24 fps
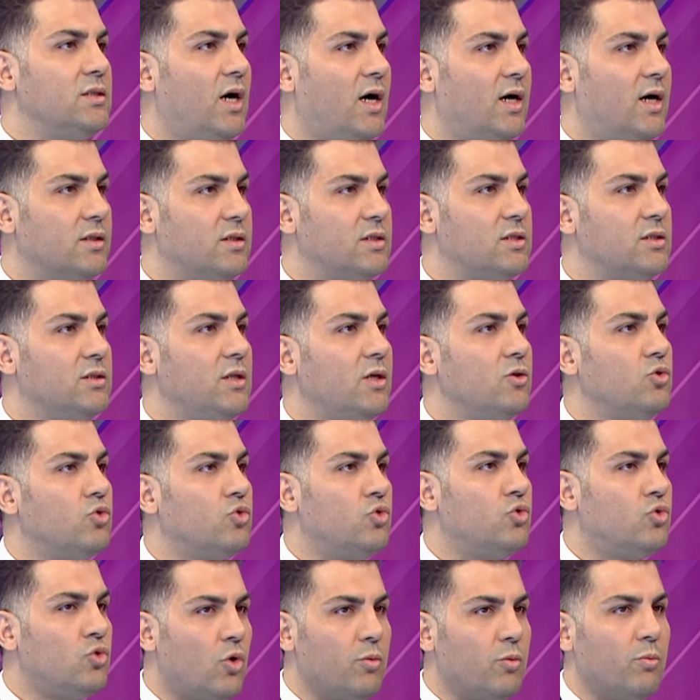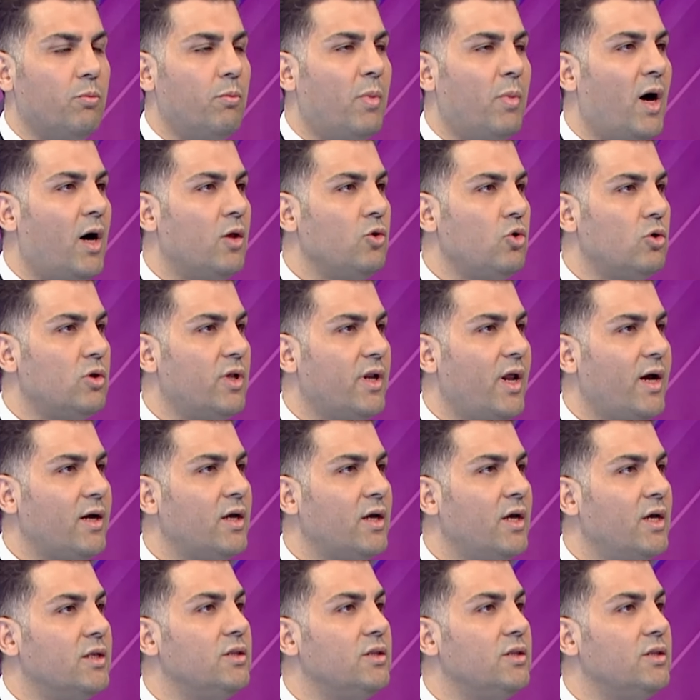artısına bağlı olarak